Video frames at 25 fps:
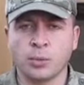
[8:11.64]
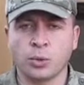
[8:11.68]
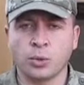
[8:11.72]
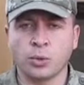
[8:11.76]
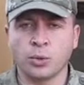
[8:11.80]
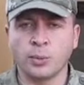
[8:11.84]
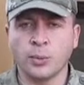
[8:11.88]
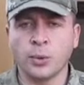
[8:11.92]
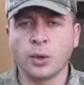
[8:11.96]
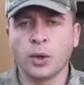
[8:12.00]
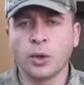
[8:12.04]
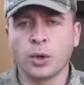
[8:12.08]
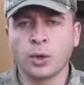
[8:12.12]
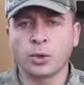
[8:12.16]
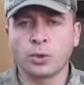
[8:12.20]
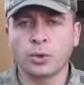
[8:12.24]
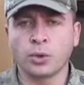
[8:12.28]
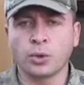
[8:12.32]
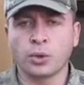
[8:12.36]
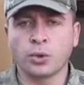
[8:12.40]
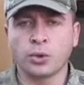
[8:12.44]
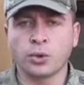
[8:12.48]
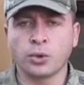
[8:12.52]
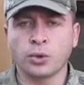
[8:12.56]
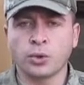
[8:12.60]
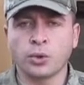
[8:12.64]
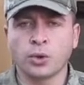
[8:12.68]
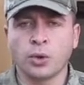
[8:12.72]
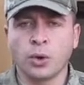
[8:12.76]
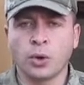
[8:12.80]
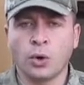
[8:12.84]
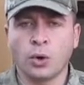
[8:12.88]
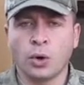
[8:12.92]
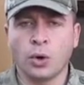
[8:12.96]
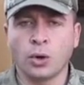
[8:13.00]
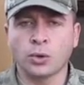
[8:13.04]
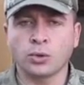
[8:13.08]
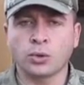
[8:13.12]
olup günlük
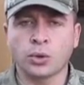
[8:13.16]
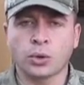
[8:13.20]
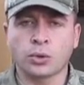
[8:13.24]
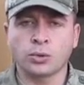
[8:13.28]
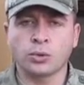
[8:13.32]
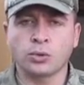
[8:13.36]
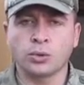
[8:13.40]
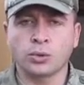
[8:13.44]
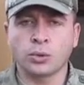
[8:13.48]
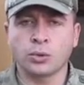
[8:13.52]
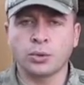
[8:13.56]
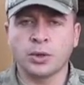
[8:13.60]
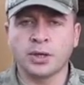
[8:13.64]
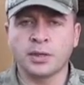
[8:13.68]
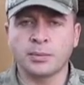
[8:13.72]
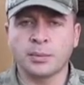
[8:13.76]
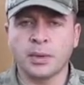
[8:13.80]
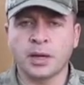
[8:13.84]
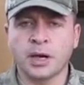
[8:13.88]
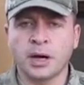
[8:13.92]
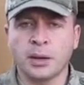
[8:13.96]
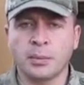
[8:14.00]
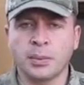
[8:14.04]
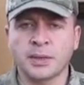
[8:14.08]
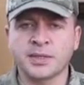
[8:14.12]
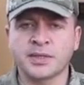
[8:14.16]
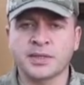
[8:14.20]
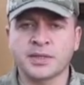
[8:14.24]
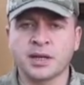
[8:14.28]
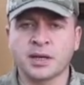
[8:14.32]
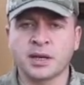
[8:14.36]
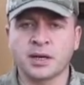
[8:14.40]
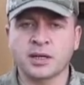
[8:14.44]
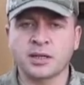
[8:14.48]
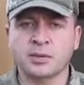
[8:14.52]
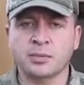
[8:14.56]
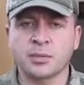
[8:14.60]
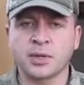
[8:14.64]
10 ton su üretme
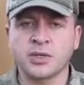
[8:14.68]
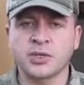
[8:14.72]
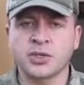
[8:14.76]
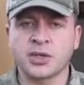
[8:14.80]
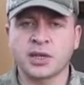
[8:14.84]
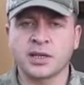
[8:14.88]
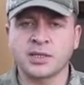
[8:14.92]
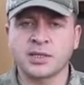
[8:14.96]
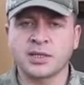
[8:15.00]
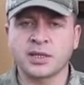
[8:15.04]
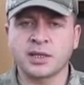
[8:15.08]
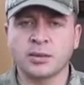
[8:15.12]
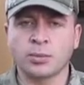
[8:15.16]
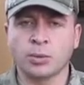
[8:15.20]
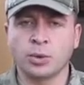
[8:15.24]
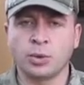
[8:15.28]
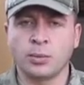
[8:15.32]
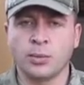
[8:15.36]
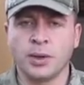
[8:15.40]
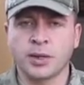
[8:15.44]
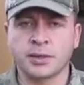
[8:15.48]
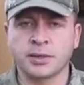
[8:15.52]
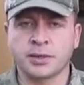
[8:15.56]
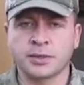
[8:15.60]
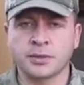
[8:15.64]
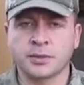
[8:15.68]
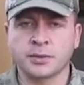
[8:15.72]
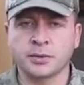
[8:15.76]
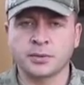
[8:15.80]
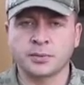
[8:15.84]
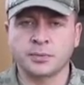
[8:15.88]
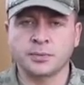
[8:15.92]
kapasiteli arıtma cihazları bulunmaktadır.